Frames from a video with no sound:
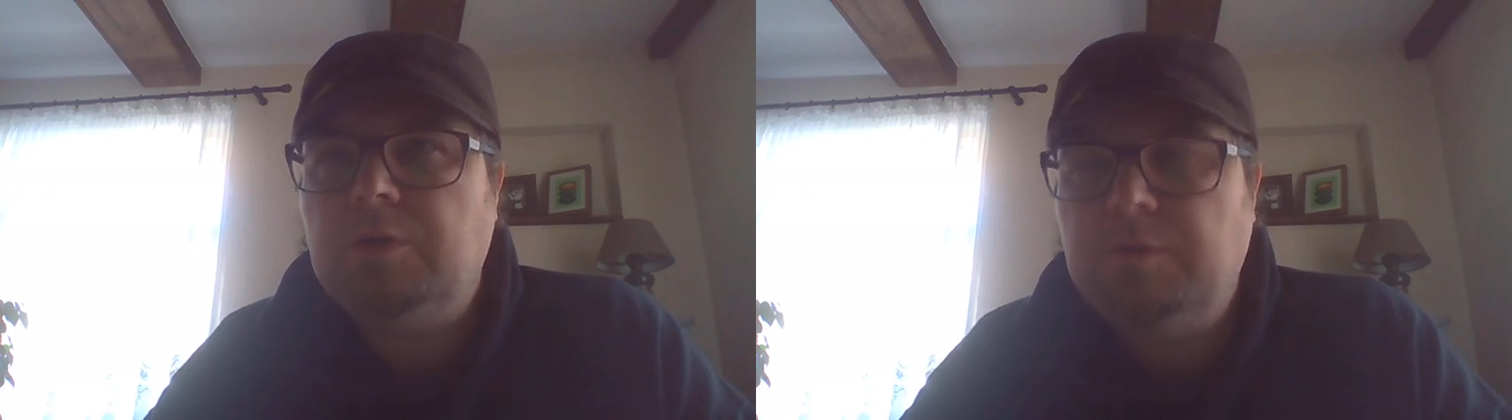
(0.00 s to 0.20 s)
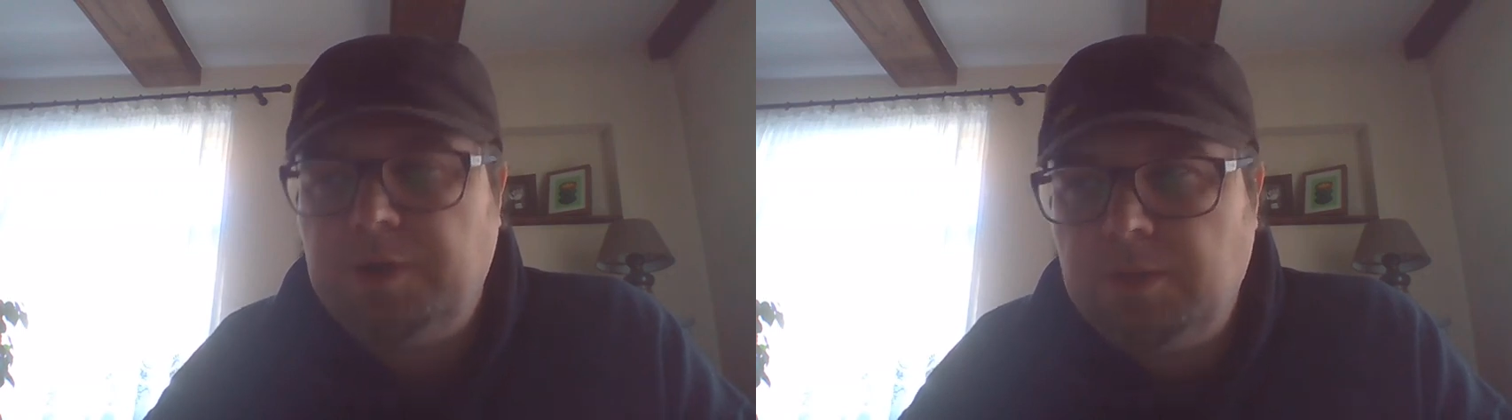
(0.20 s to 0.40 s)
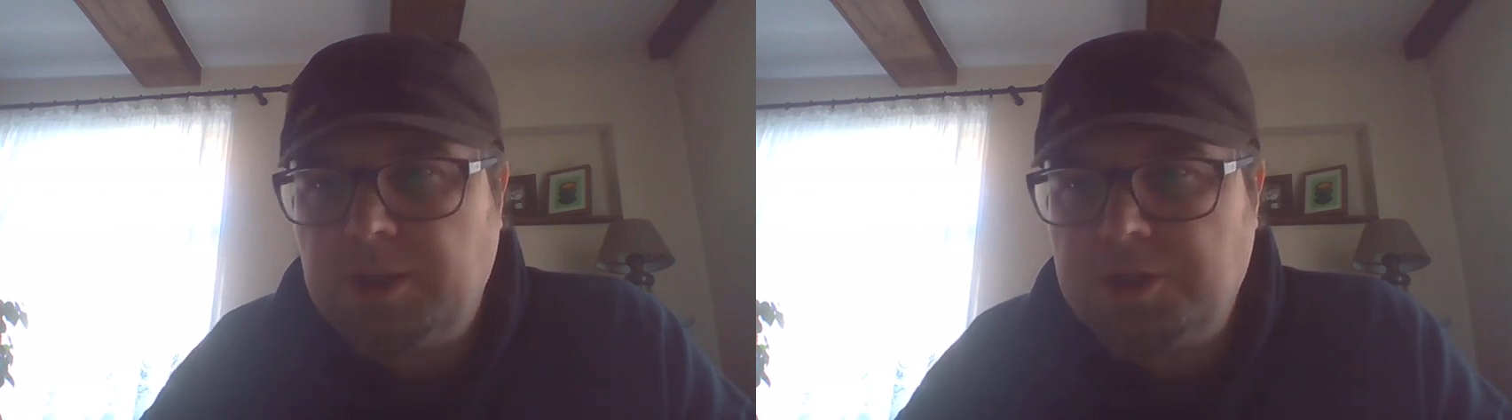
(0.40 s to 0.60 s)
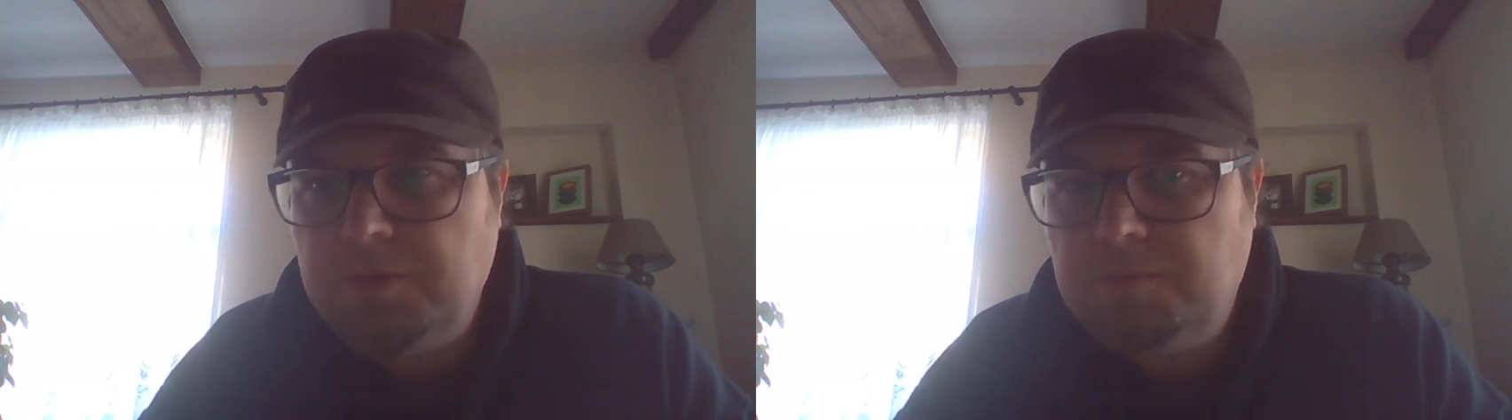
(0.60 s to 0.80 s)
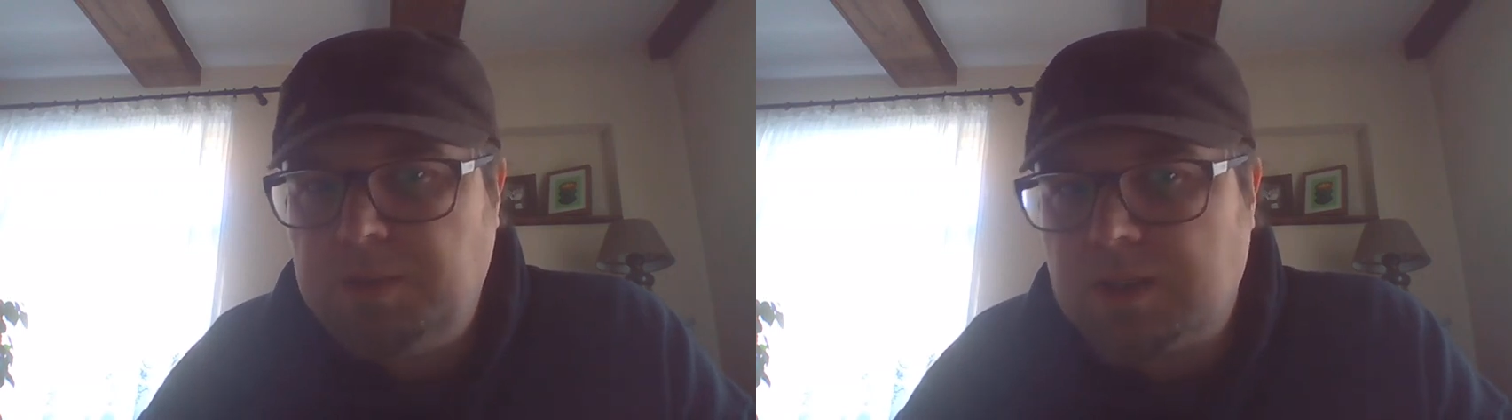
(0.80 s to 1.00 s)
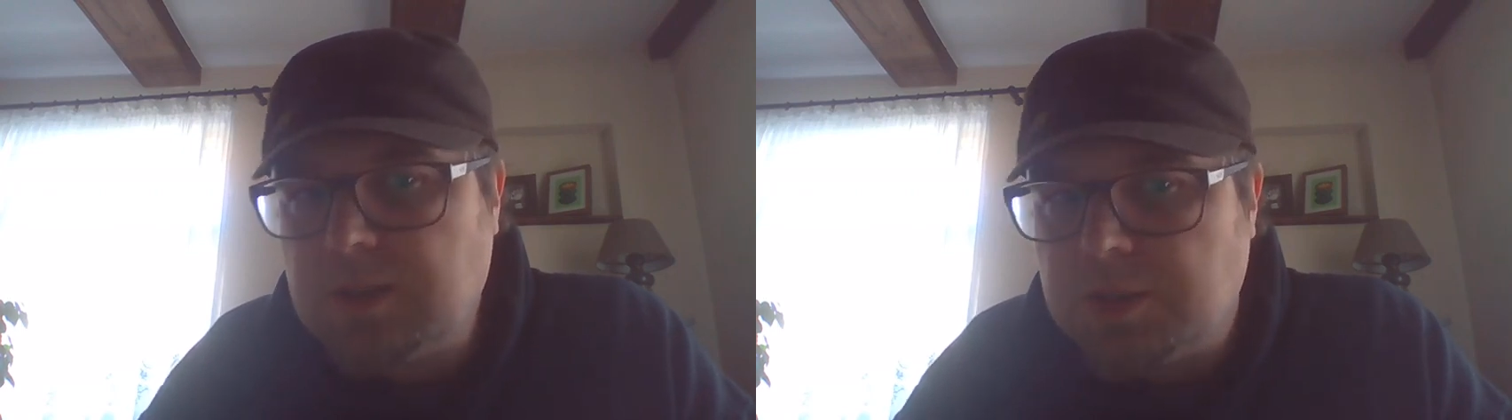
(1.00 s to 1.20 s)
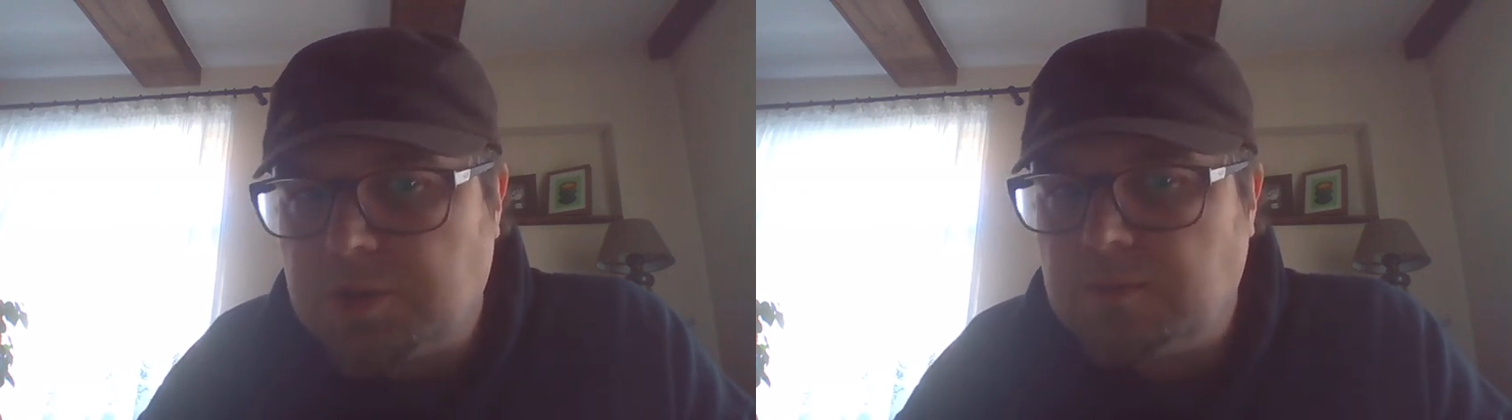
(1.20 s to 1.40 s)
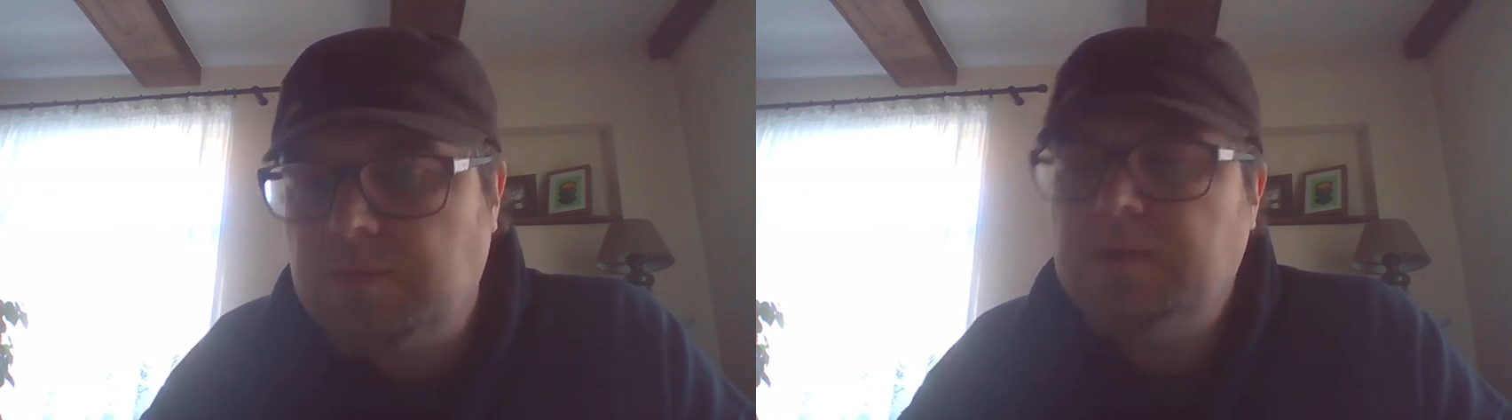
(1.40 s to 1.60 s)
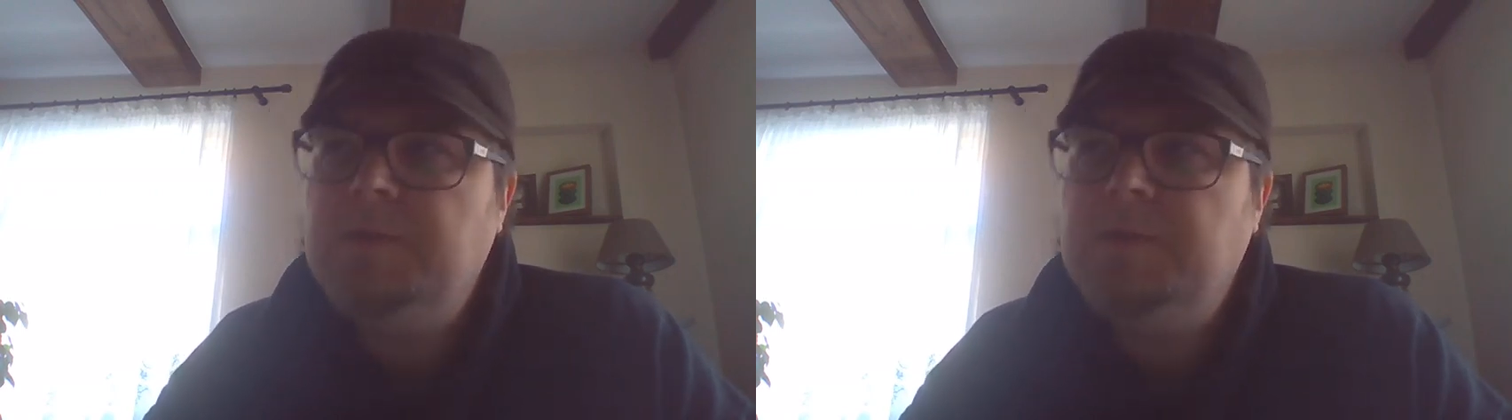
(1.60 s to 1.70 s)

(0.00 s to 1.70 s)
o wiele bardziej plastyczną.